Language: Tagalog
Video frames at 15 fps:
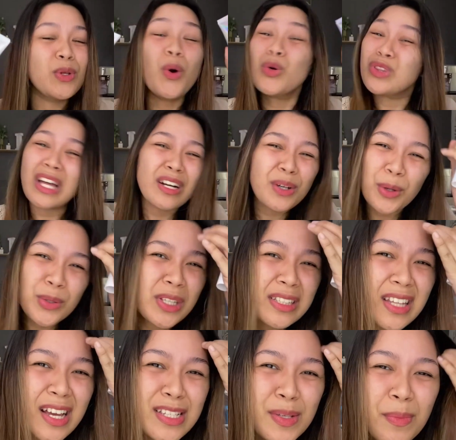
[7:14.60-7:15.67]
Kotang-kota
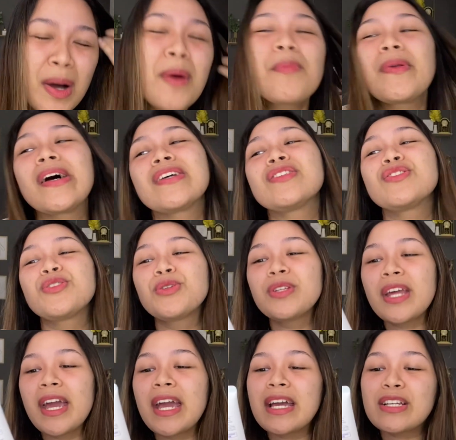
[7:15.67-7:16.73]
tayo sa mga plus
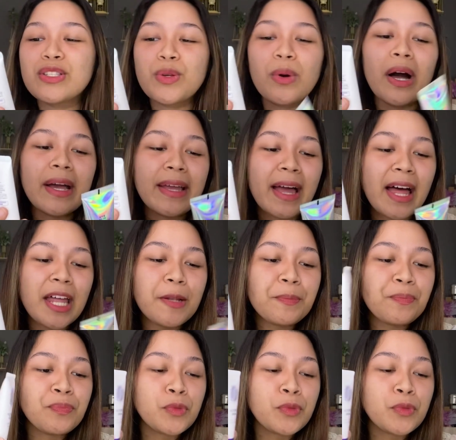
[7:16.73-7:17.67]
today. So, ayan.